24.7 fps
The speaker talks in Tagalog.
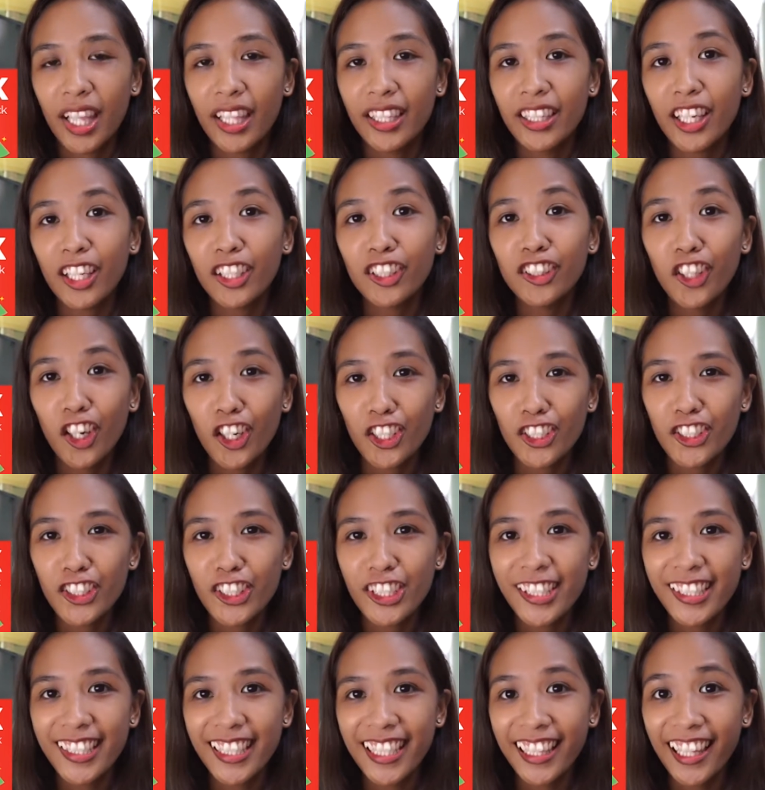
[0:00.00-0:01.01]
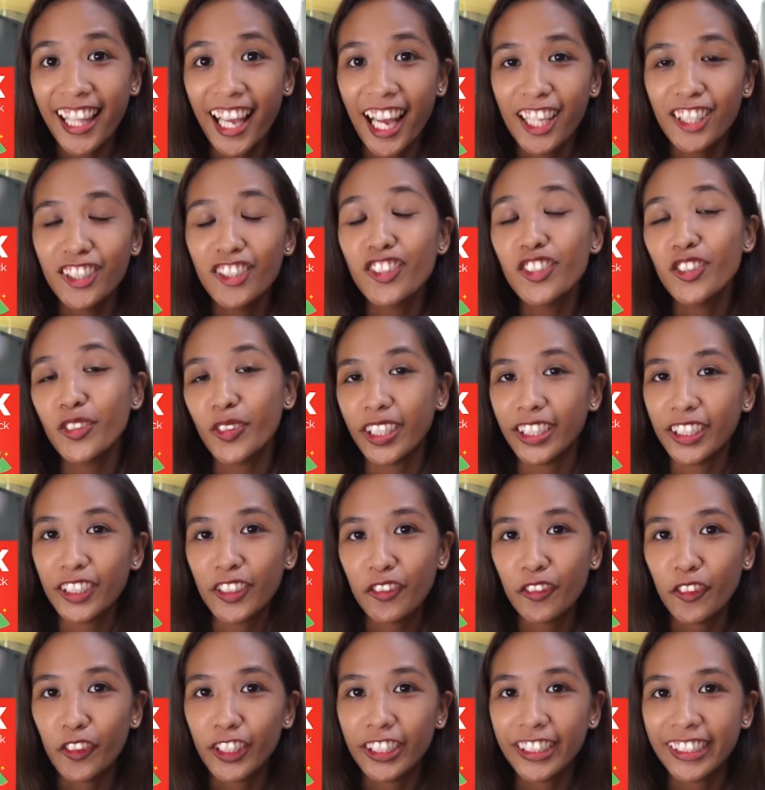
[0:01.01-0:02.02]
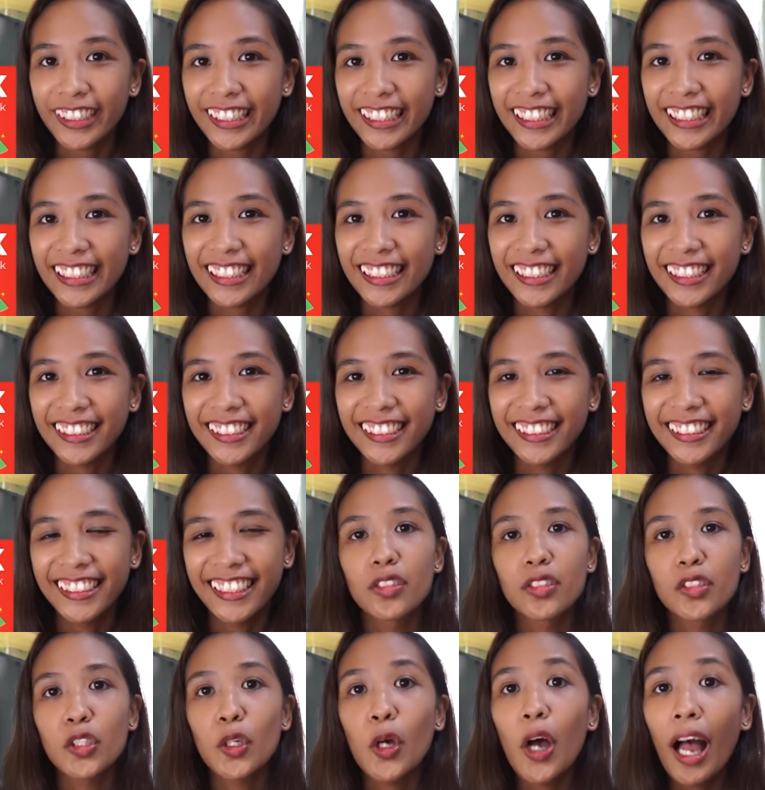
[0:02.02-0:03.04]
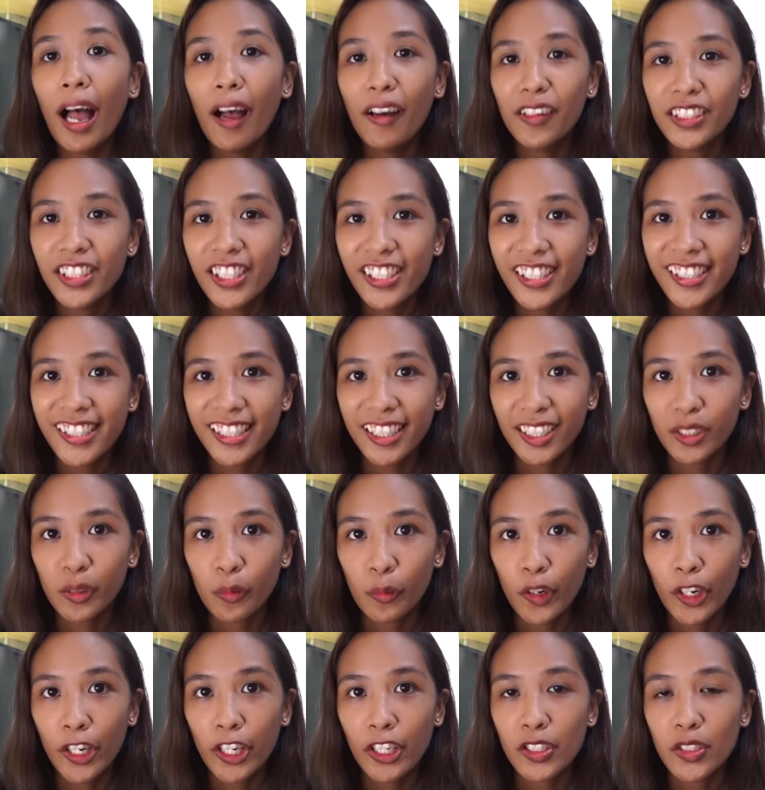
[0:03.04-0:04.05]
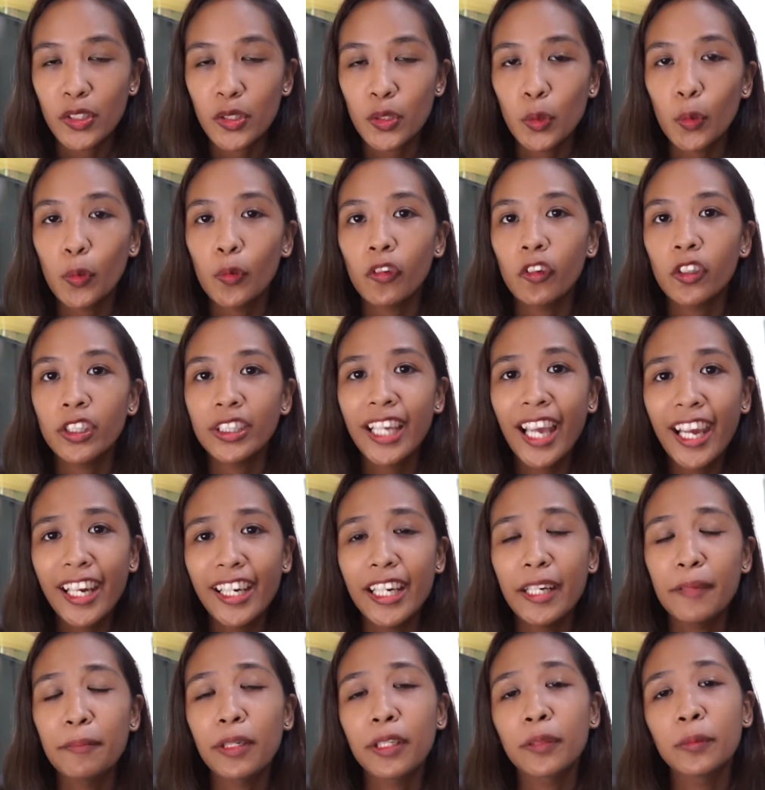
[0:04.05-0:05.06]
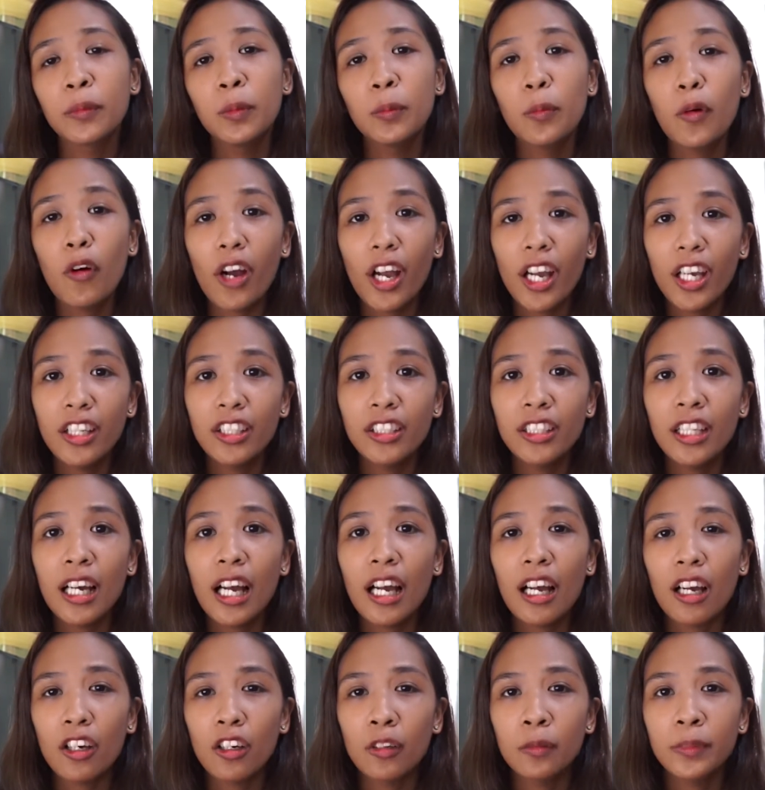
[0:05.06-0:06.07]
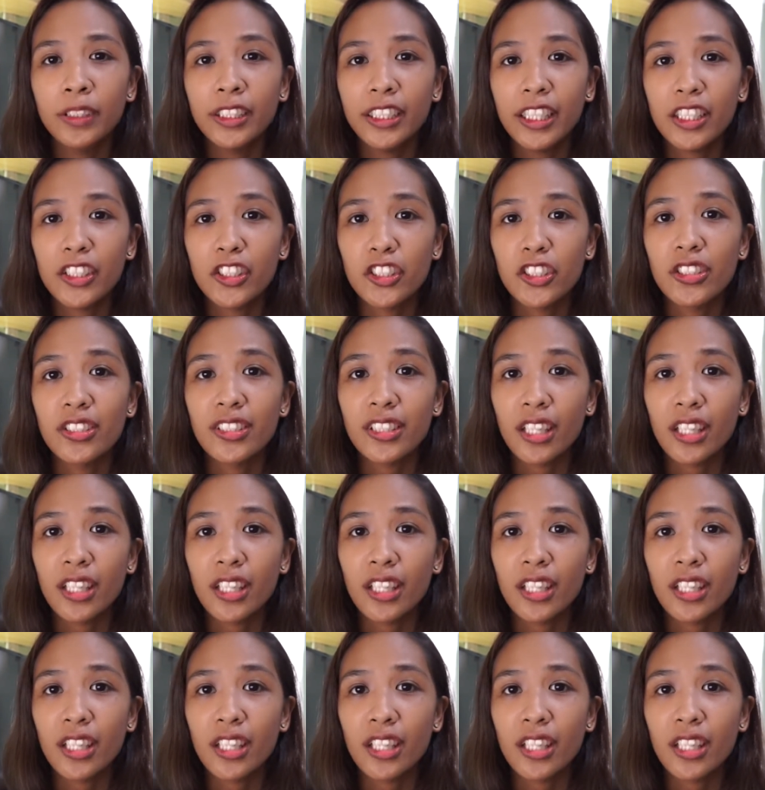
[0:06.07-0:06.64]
Nag-launch sila noong 2014. So, how does it work? So, kunyari, magbubook kayo ng accommodation